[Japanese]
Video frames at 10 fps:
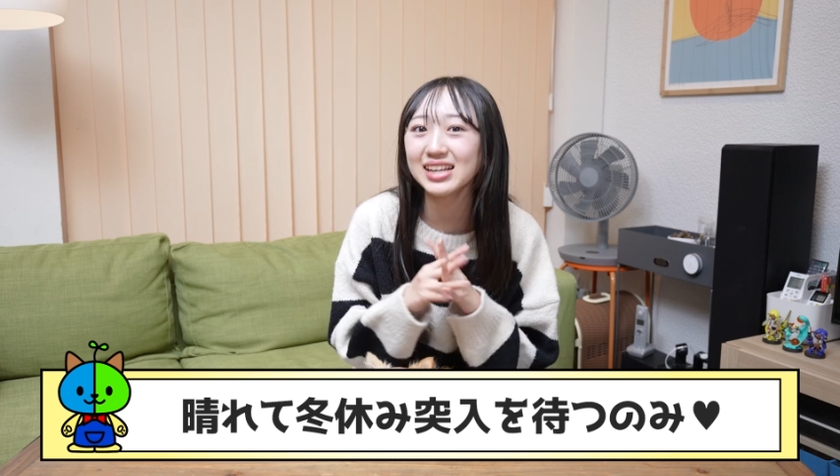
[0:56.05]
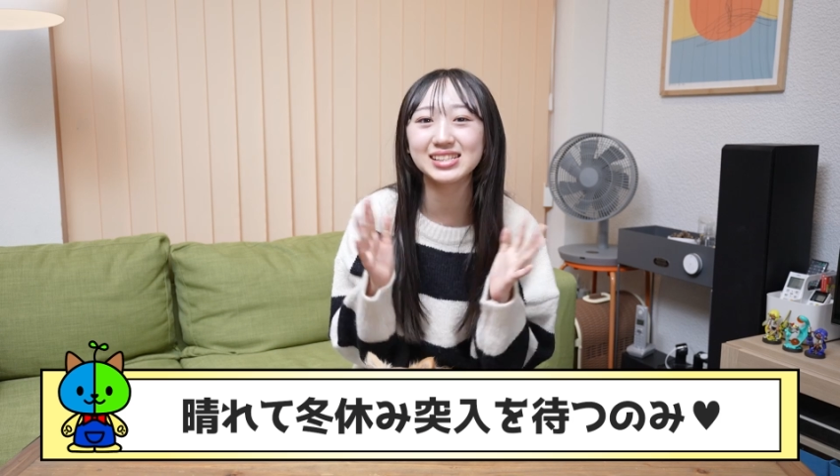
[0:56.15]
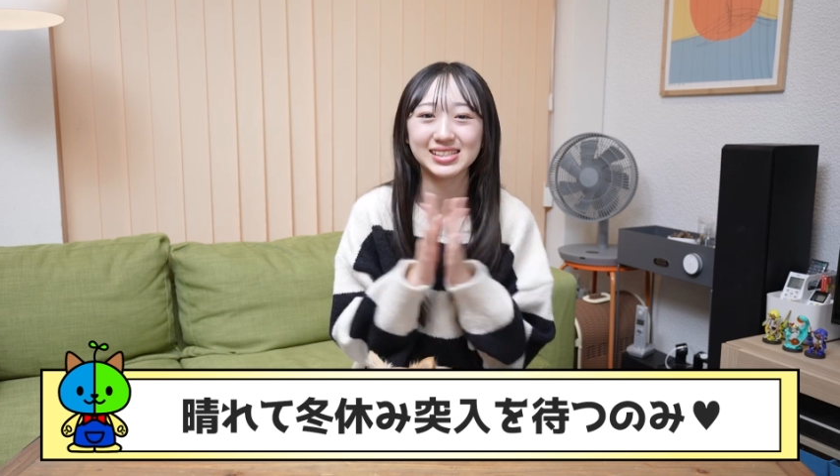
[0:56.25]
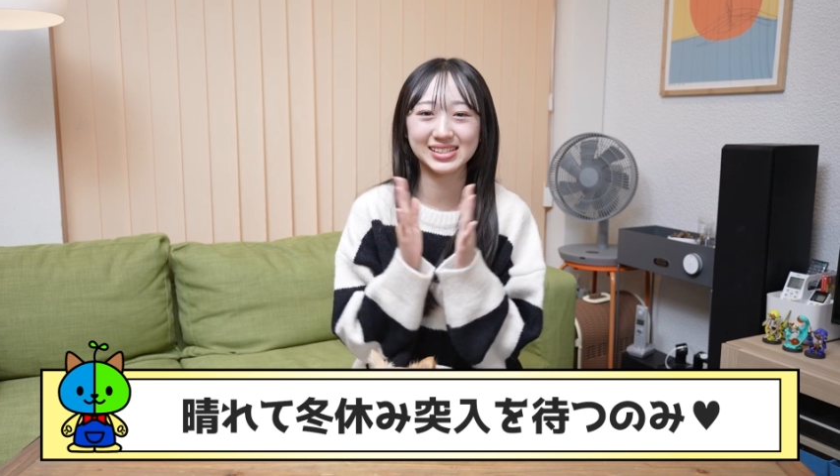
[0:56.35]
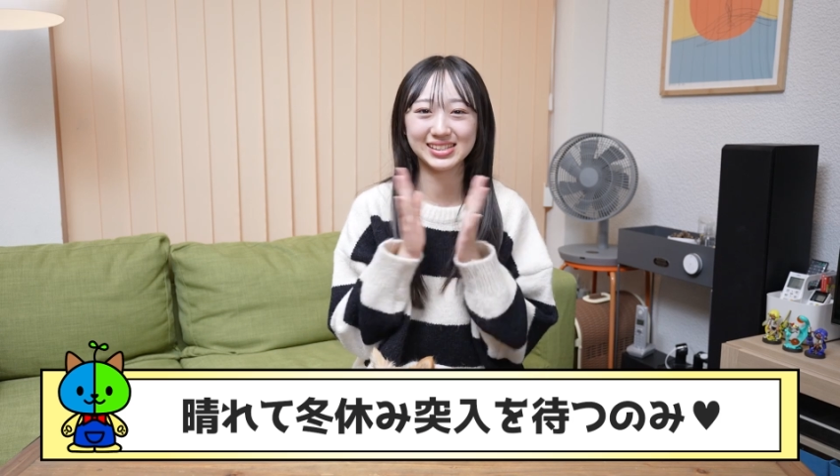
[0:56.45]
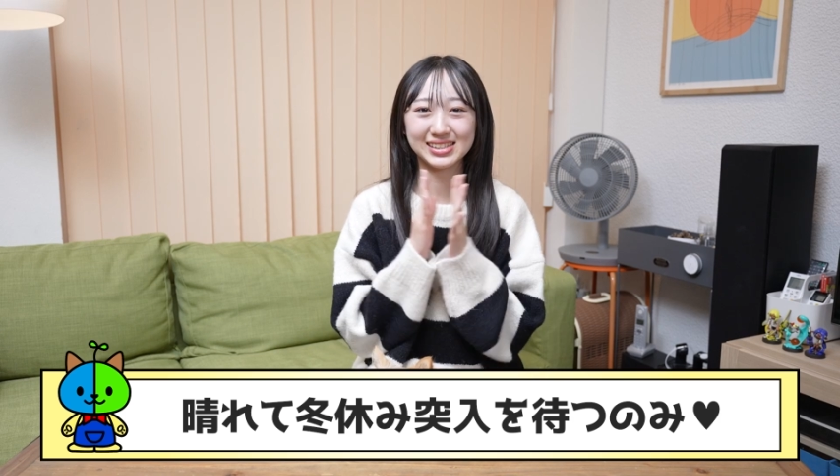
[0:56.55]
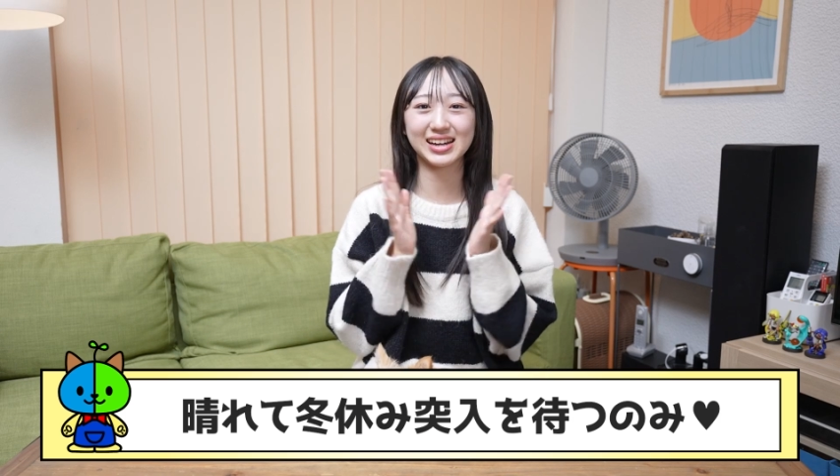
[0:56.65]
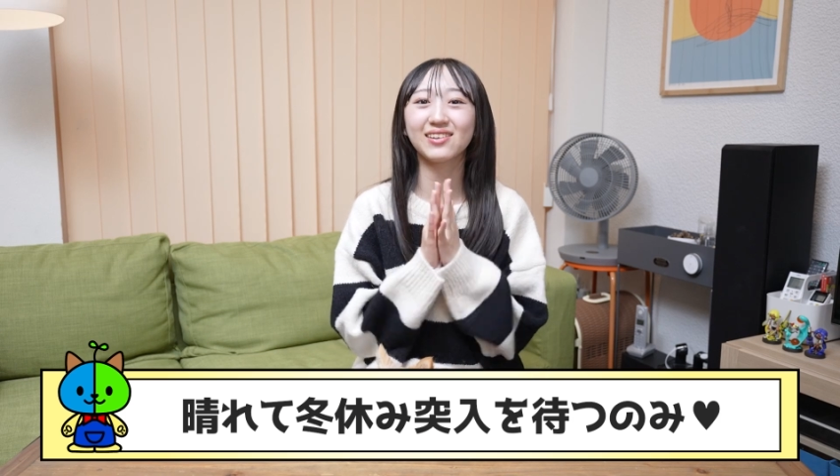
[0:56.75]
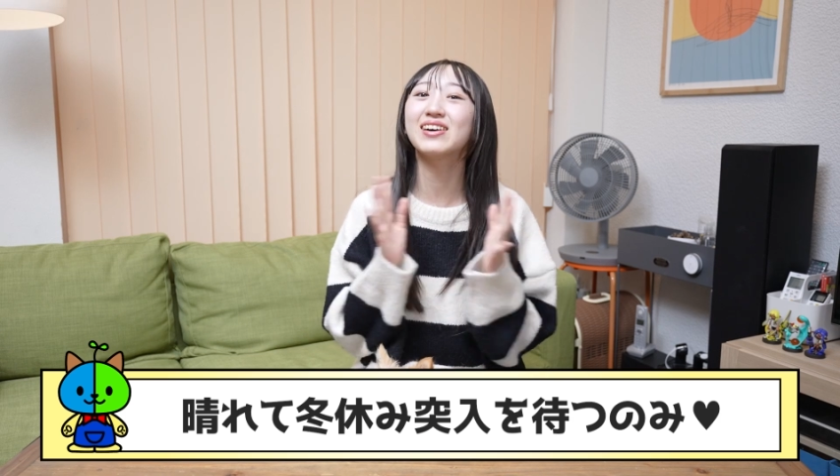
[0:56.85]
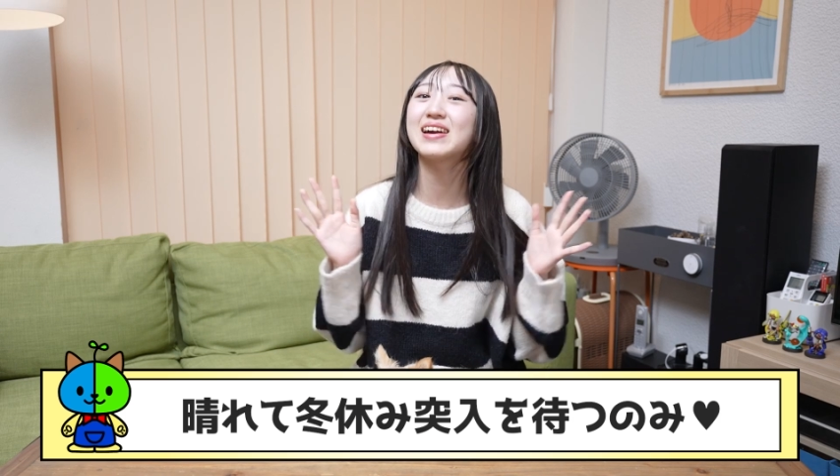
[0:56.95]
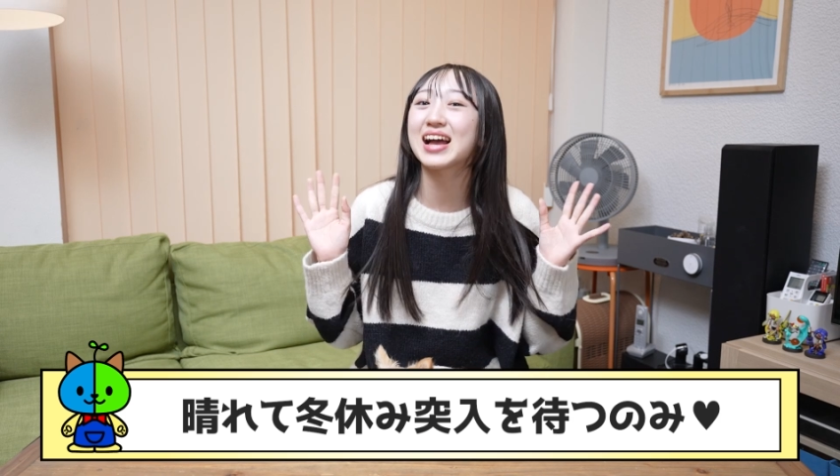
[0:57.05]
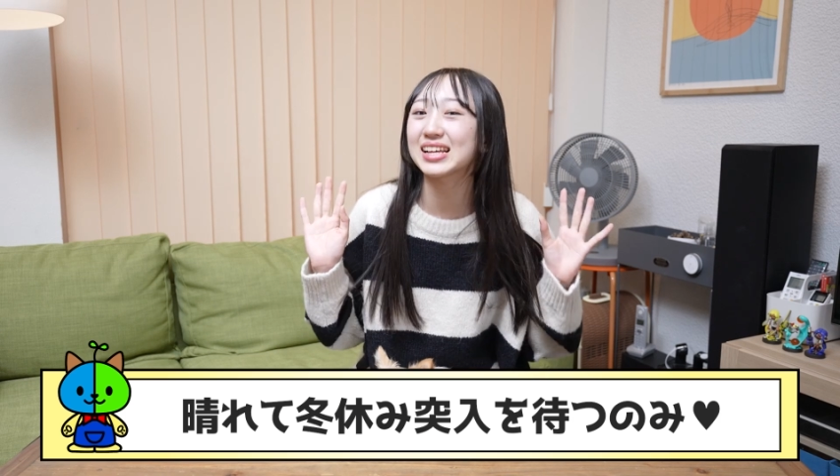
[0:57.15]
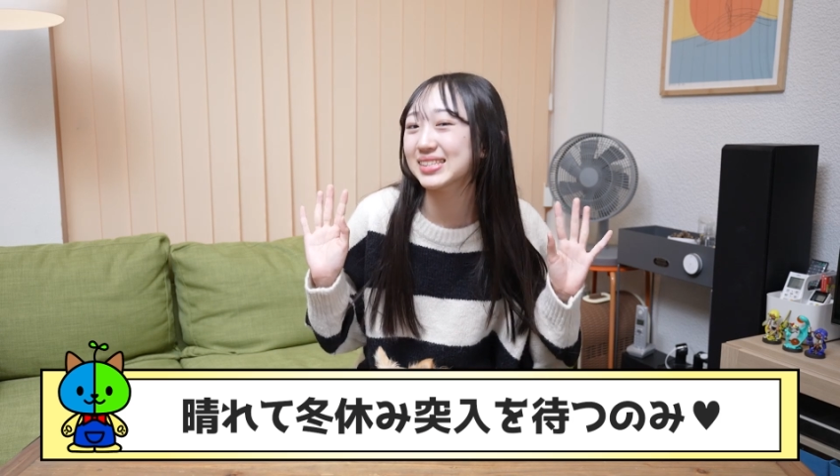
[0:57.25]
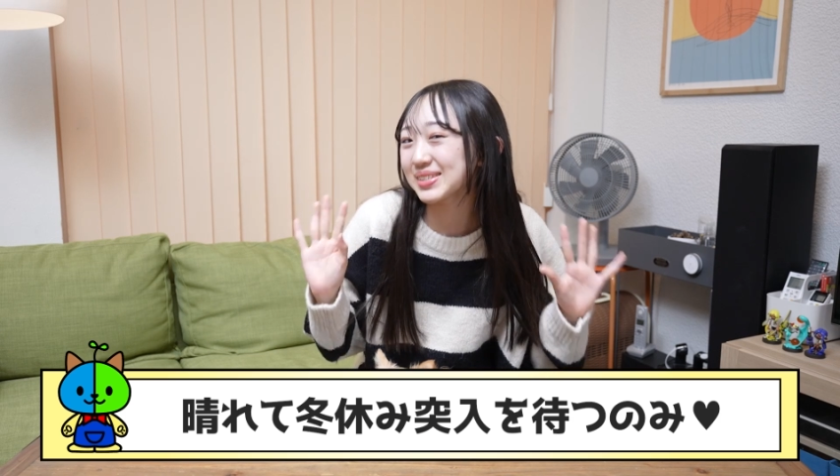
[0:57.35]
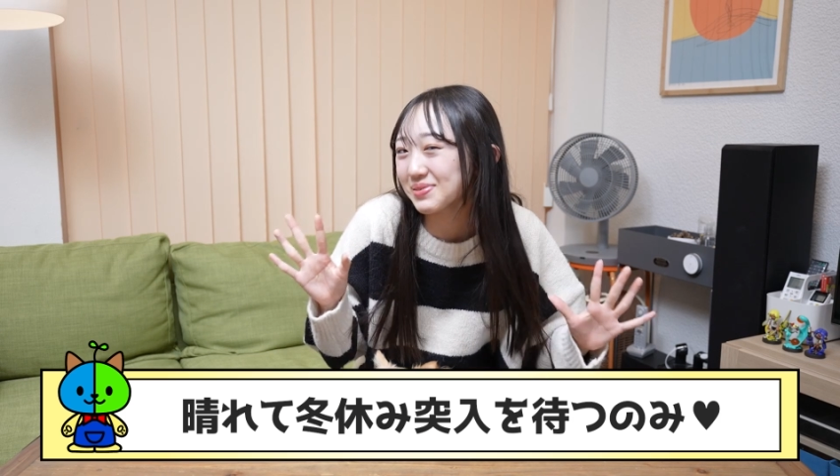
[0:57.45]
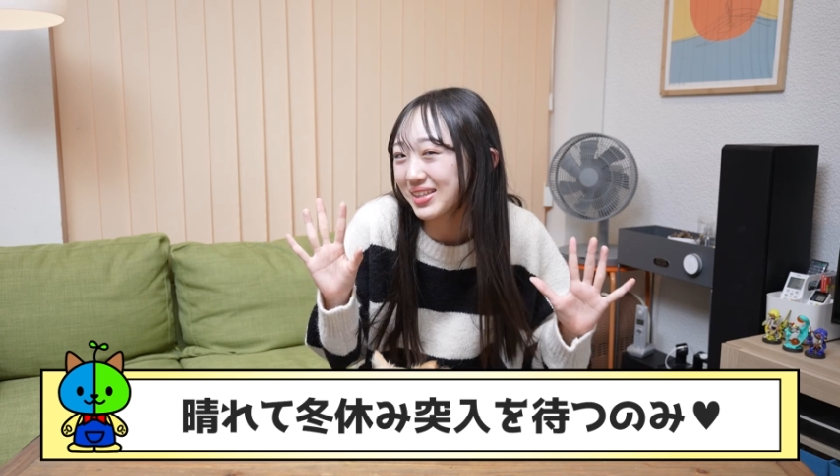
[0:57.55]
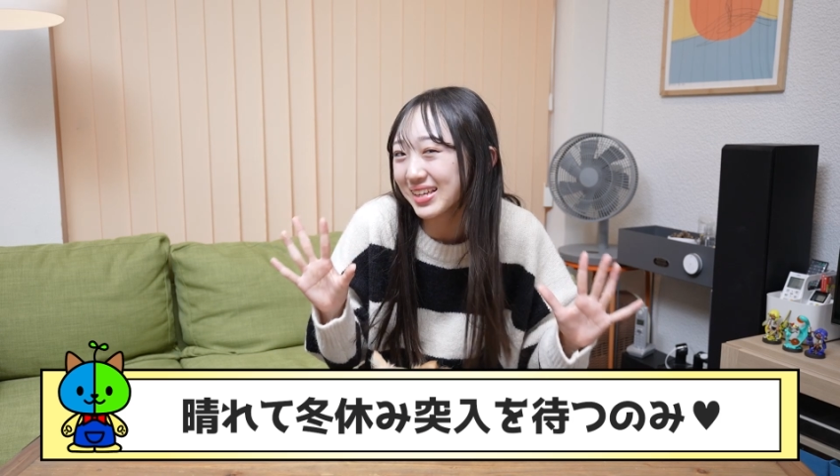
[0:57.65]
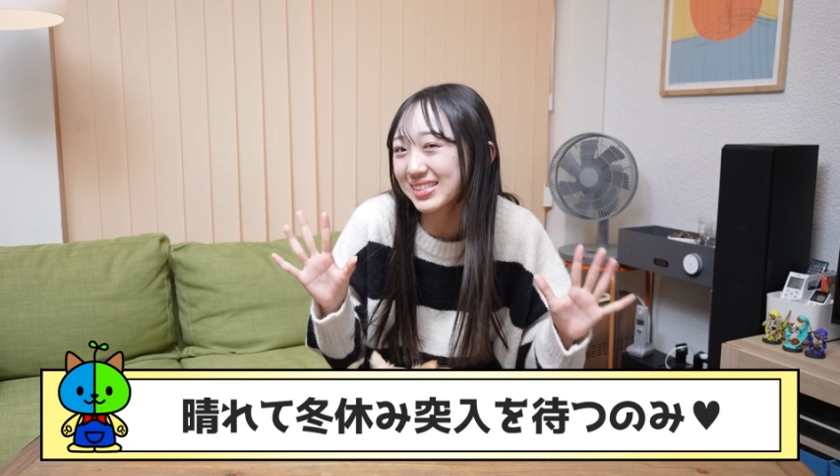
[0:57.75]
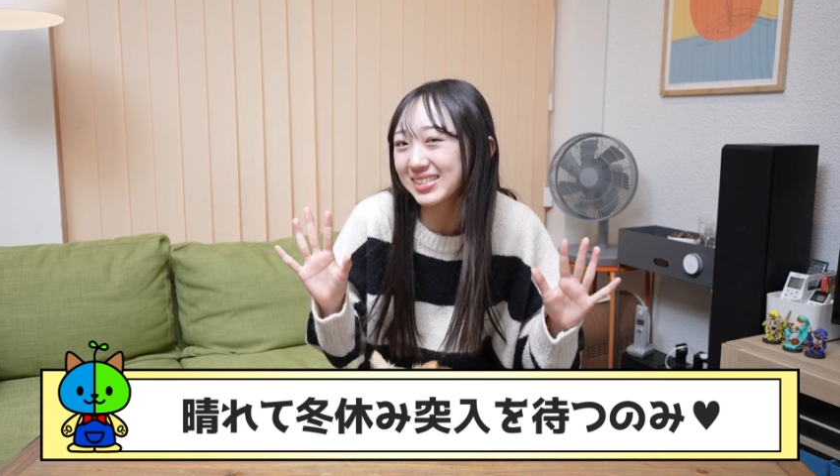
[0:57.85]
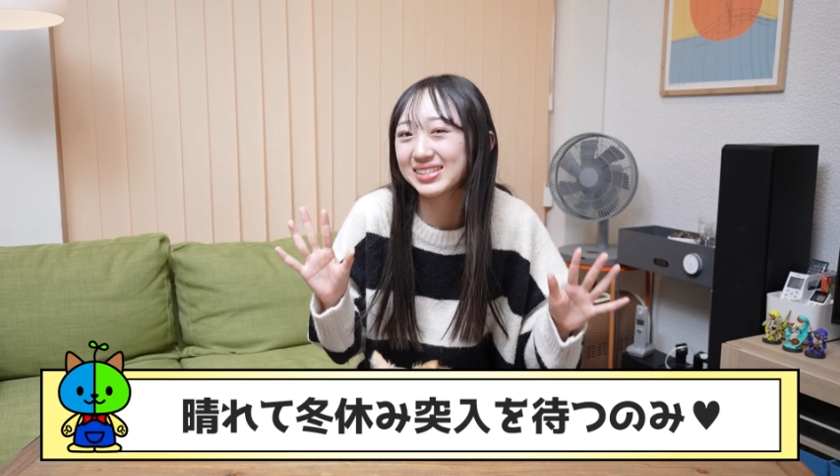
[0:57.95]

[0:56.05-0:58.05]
す学校休みです。